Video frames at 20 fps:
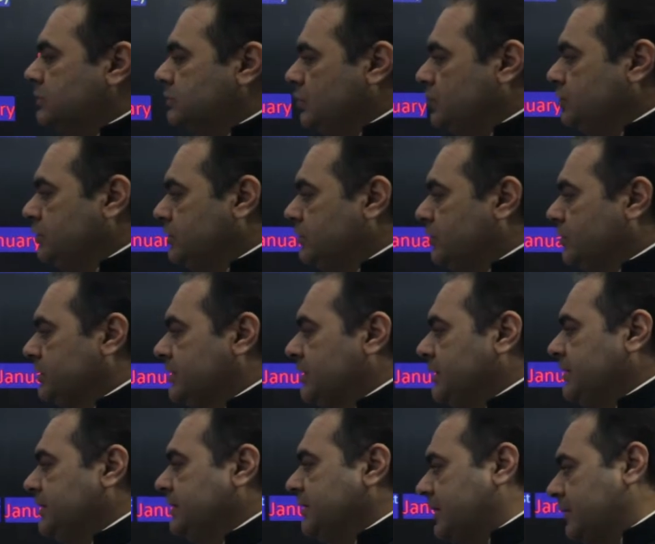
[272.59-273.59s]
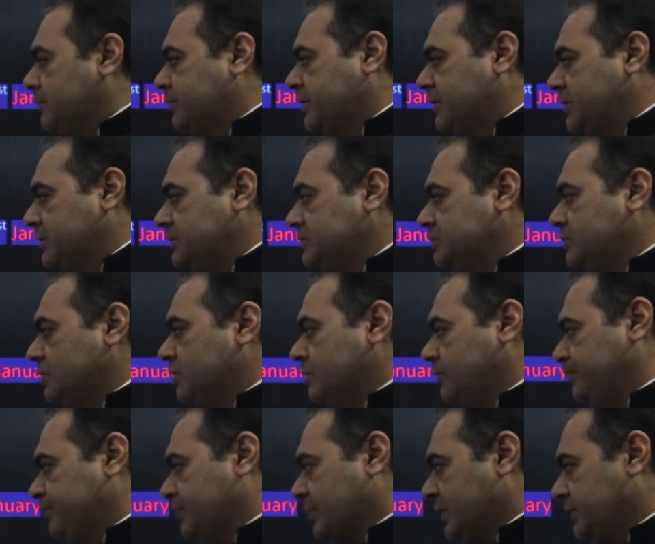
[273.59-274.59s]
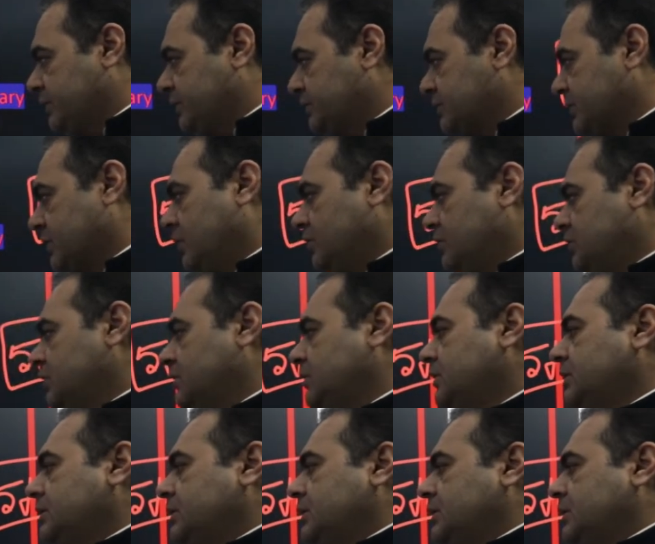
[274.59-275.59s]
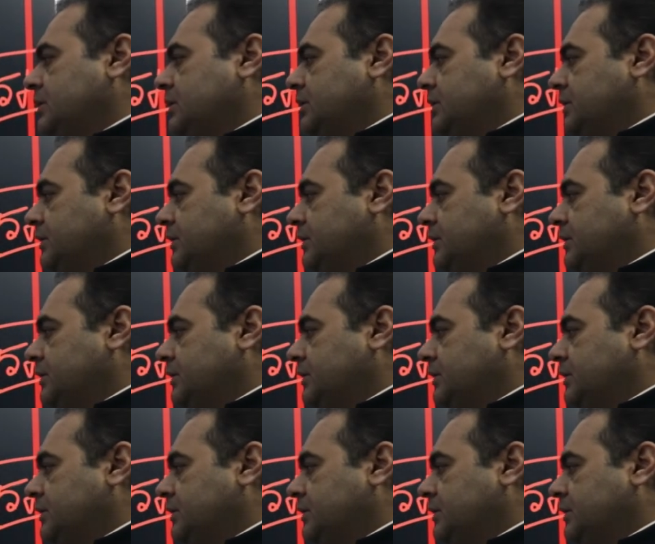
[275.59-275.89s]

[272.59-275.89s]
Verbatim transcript: दो दिनों के लिए आपकी जो डिस्काउंट आ,